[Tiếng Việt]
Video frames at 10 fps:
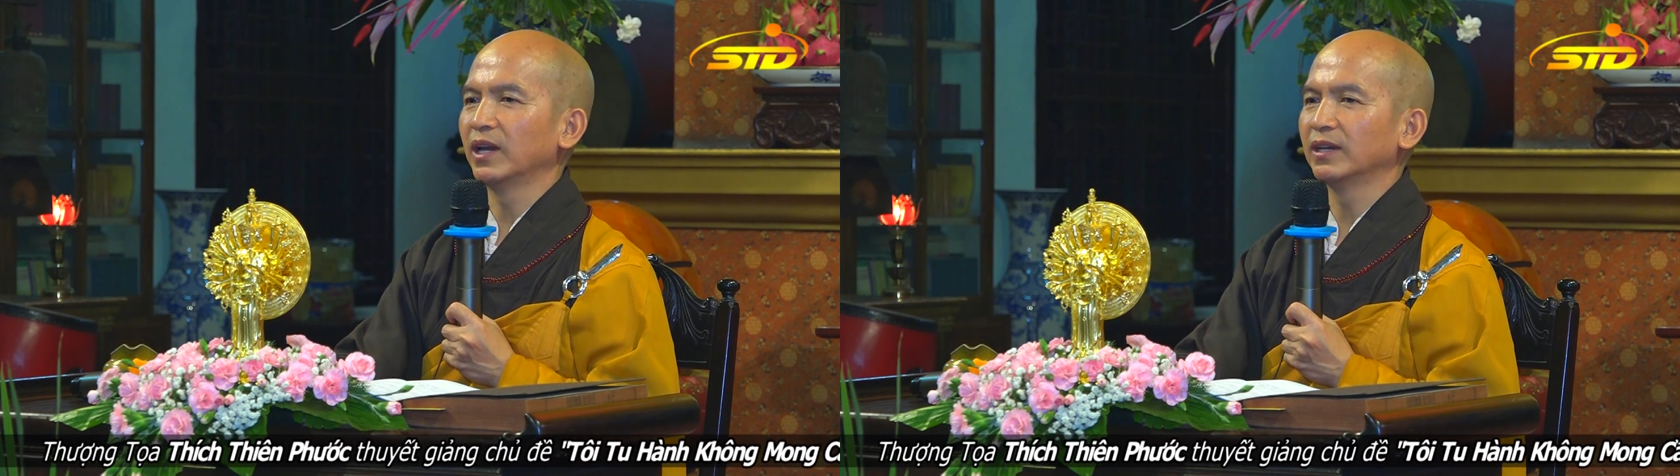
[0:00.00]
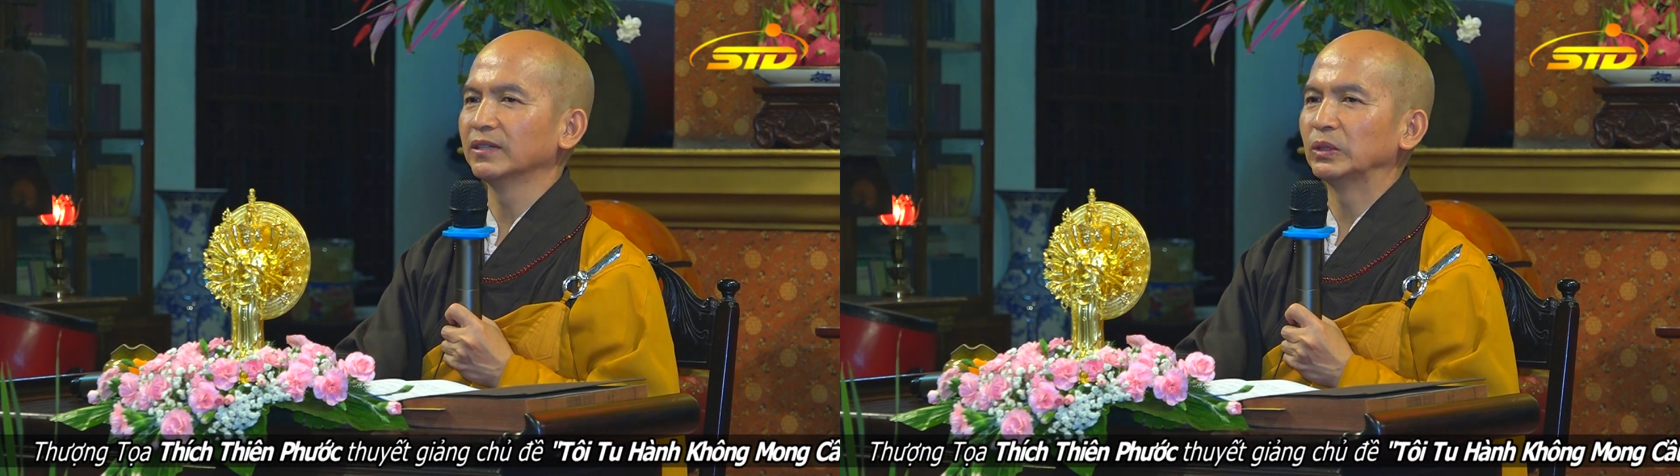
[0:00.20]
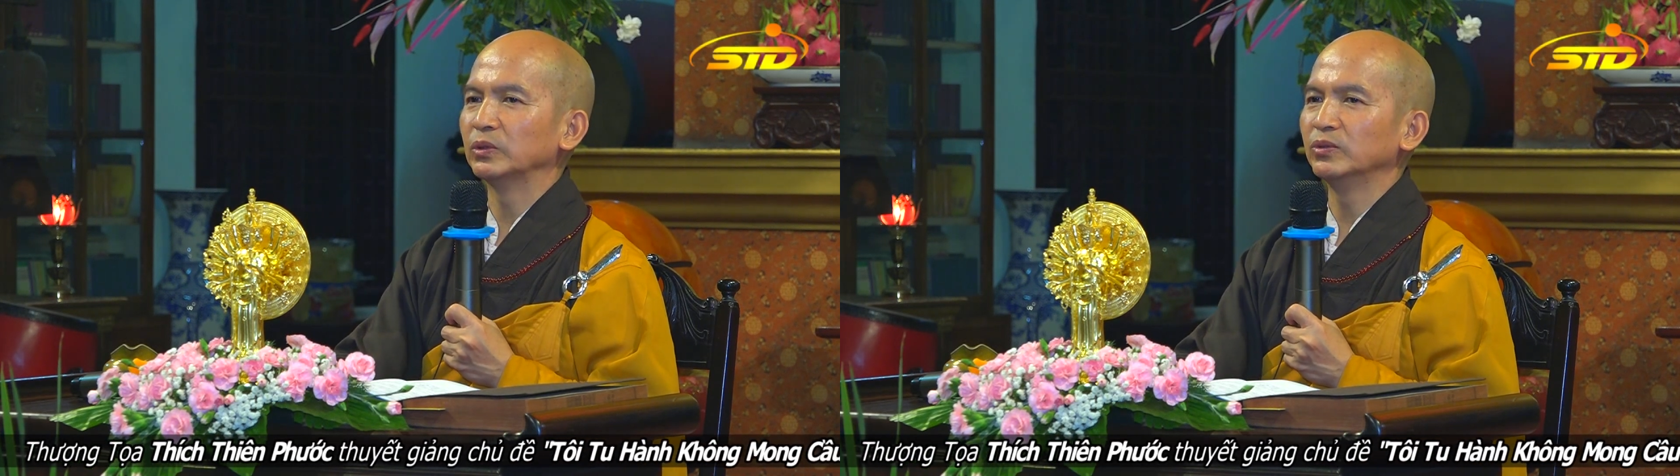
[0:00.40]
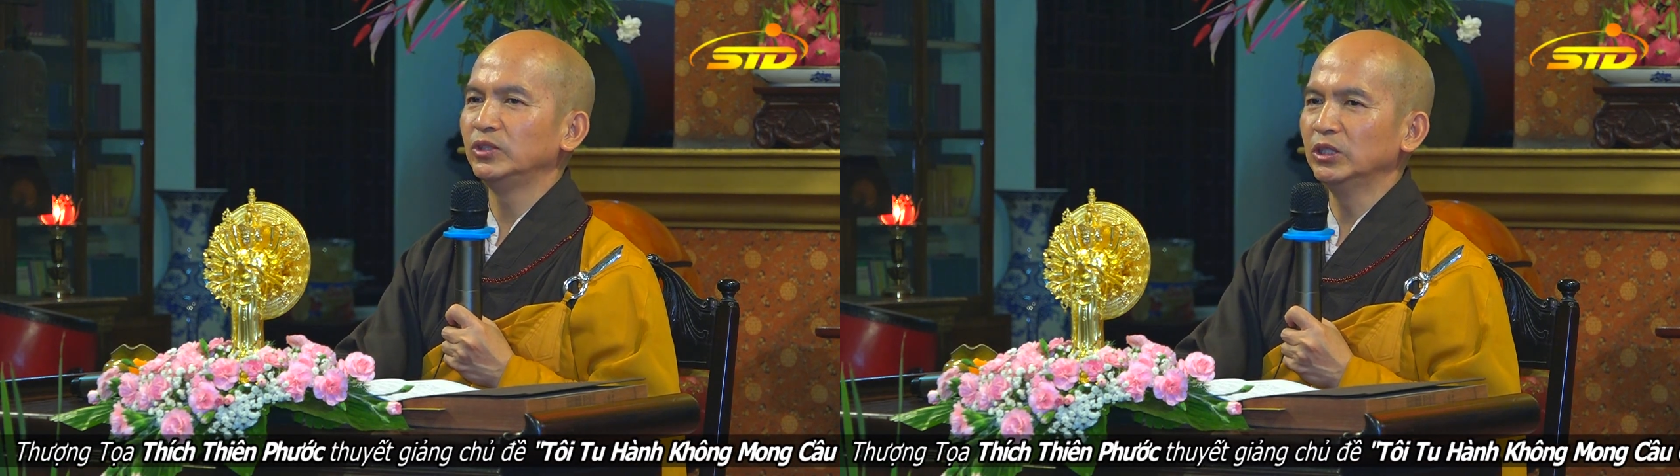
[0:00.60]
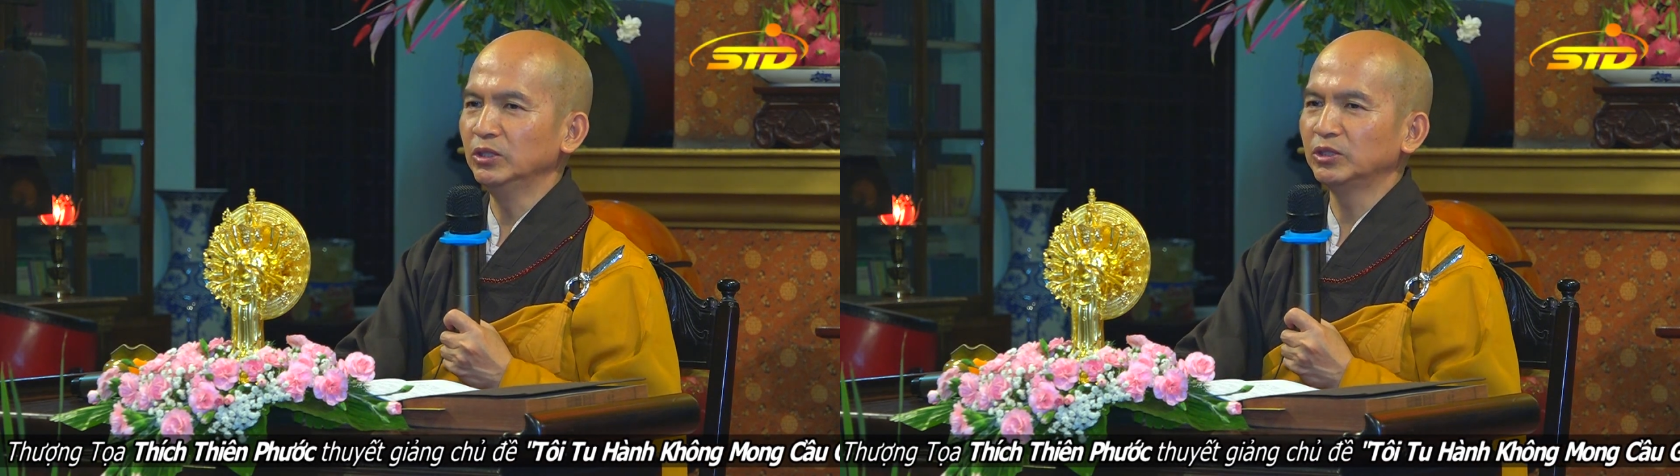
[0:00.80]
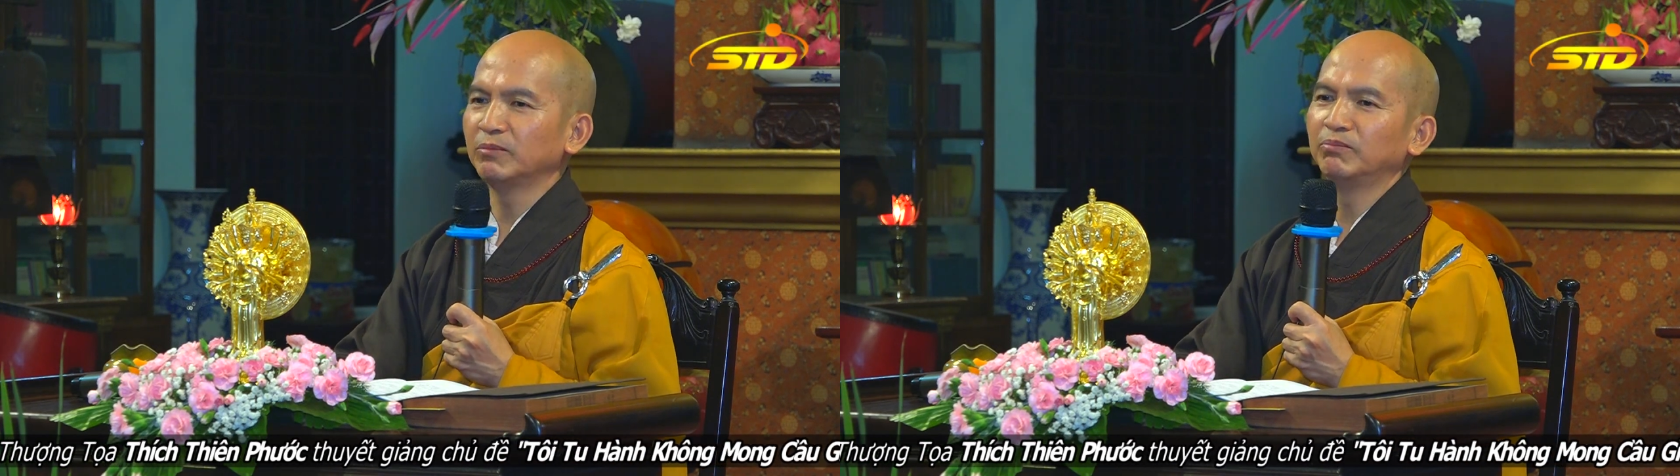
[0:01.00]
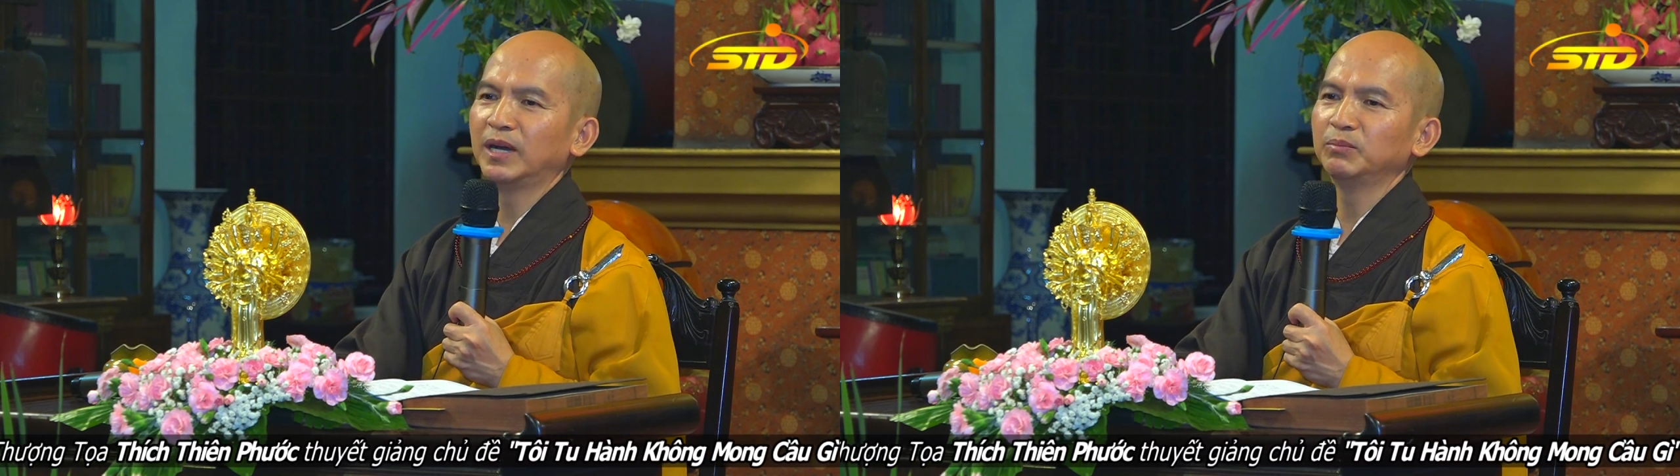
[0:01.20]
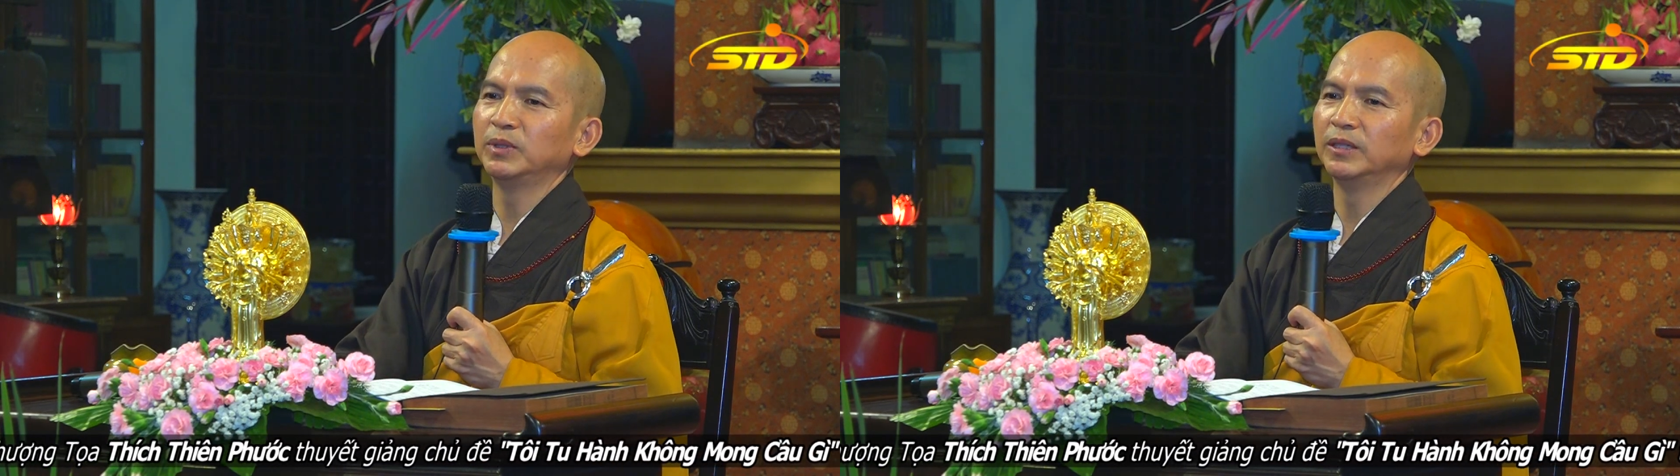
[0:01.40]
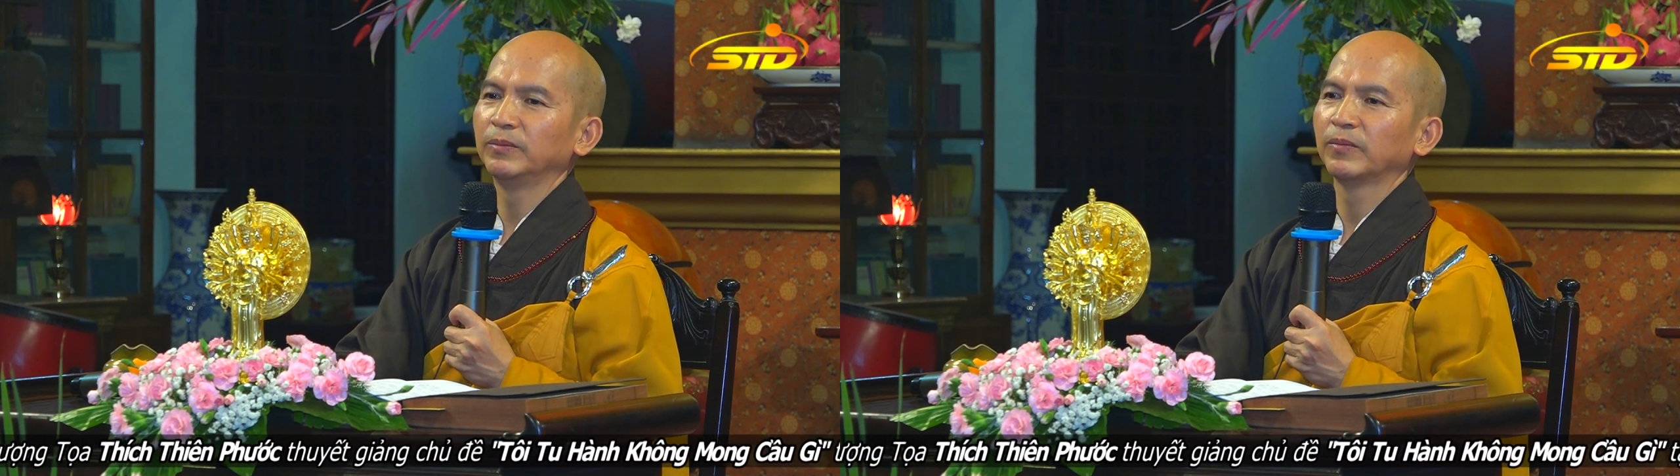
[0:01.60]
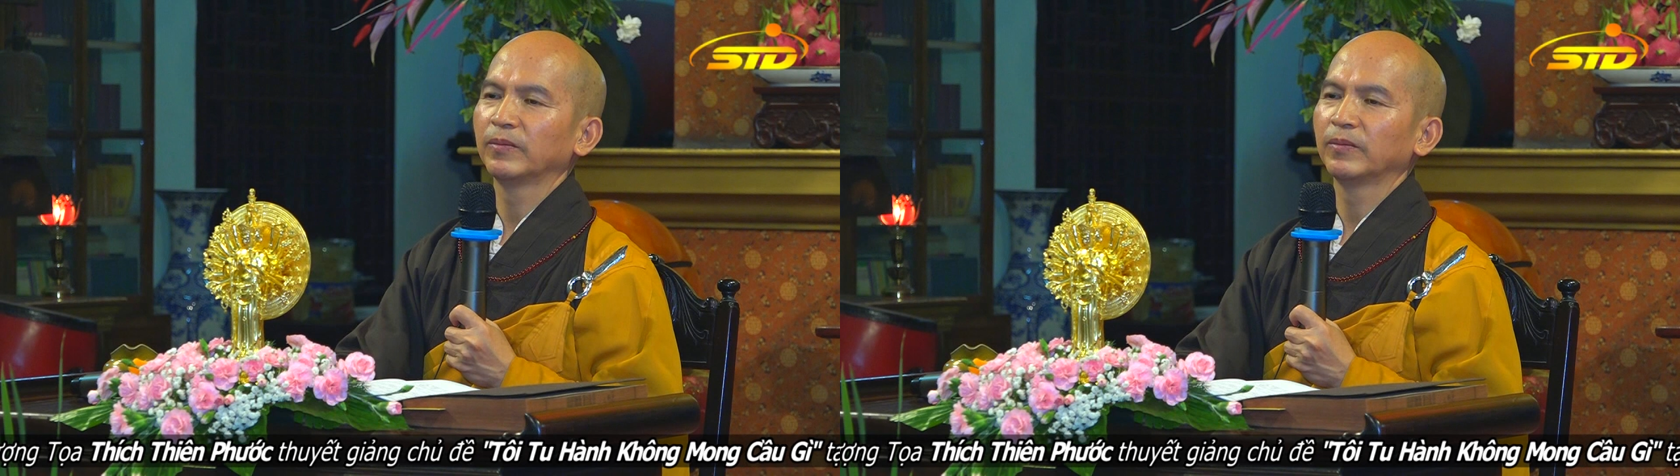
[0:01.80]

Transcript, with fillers: nghìn chín trăm ba mươi.